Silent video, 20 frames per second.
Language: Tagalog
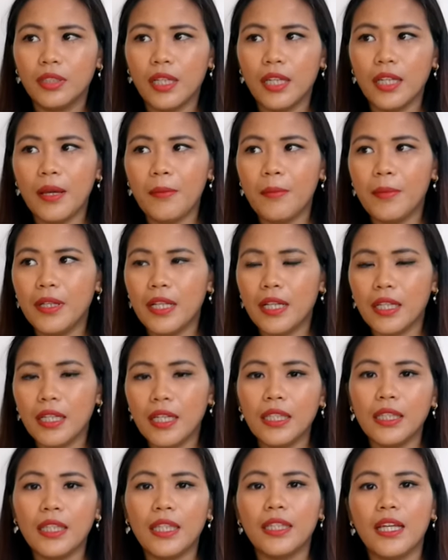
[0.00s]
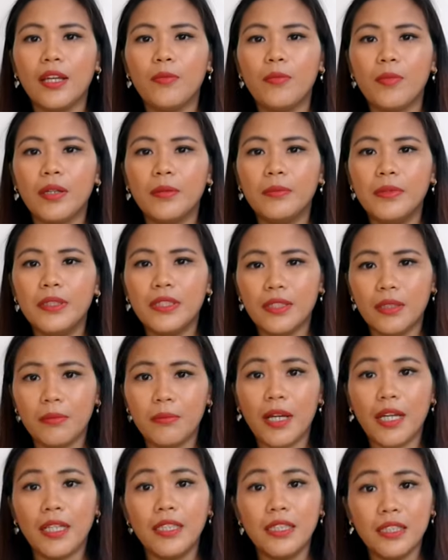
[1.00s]
kaya may nakikita tayo mga minsan
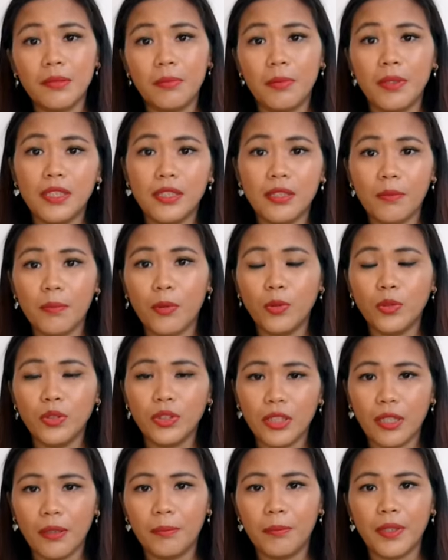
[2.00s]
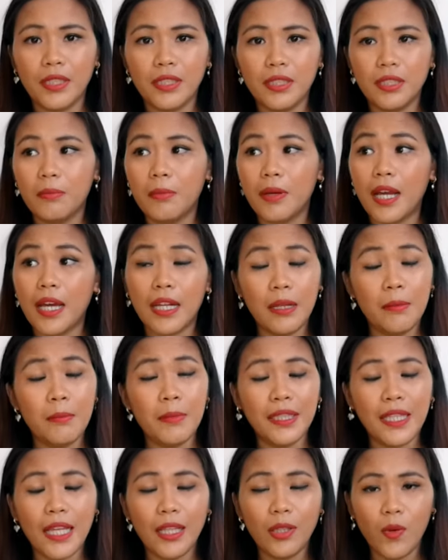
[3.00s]
mga display sa pawn shop kasi mga
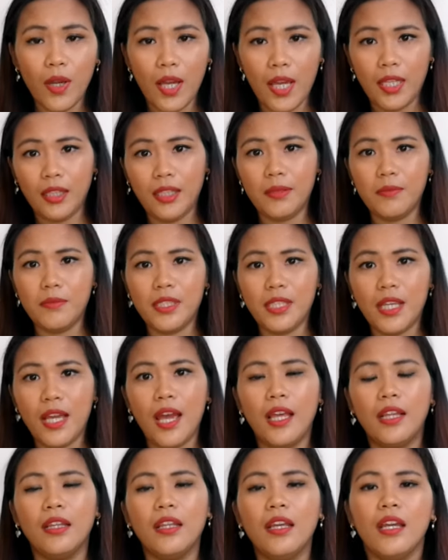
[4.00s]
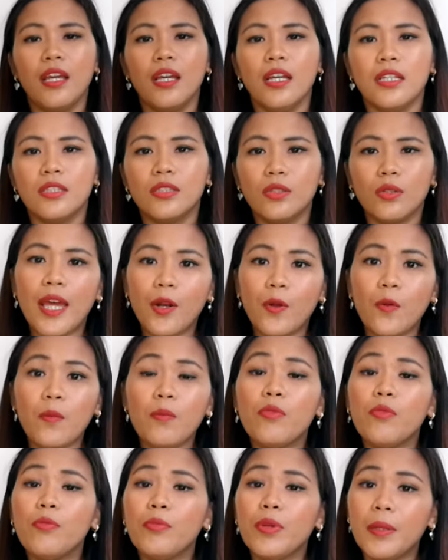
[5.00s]
rematadong items yan. So,
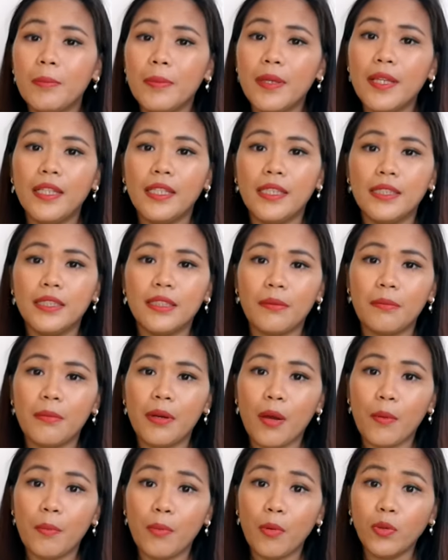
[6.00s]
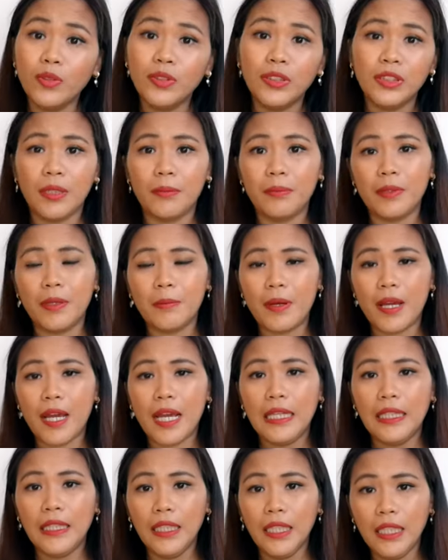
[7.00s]
nung bumibili sa mga pawn shop na mga
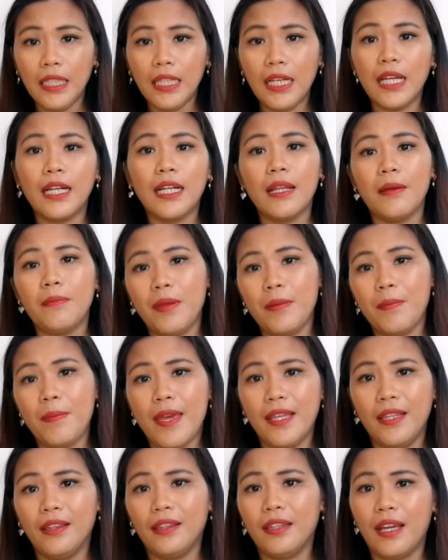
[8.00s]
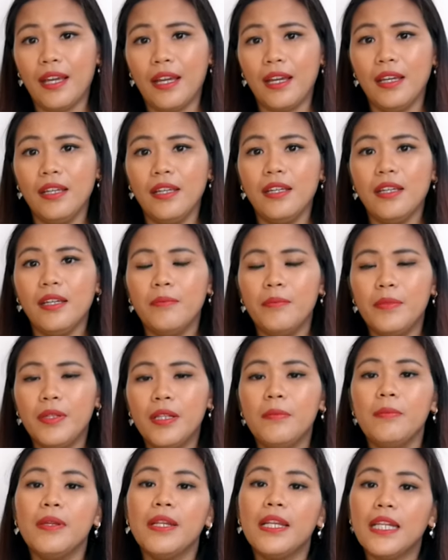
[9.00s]
hindi nilang nabebenta,
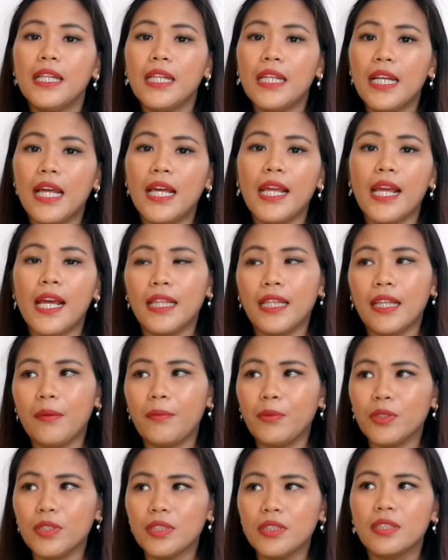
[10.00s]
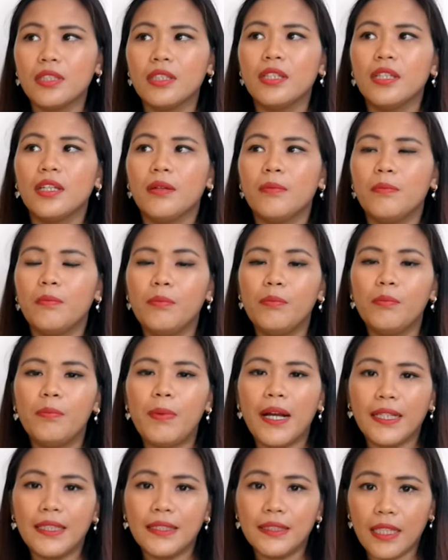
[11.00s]
binibili nila yan tapos
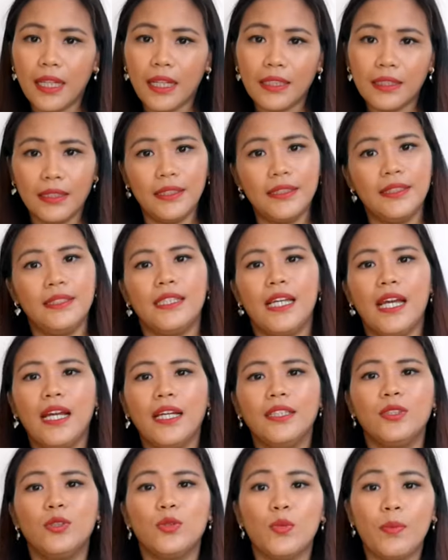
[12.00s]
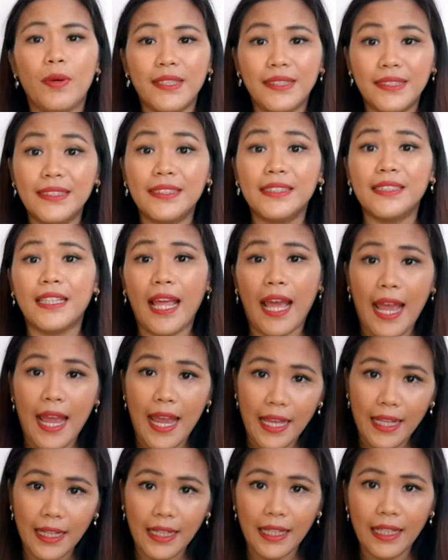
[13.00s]
bagsak niya sa
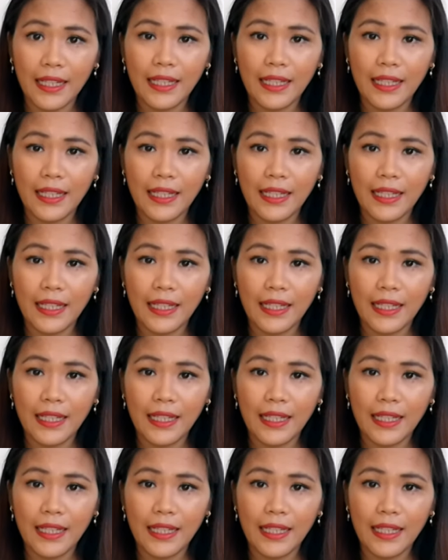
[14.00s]
subastahan.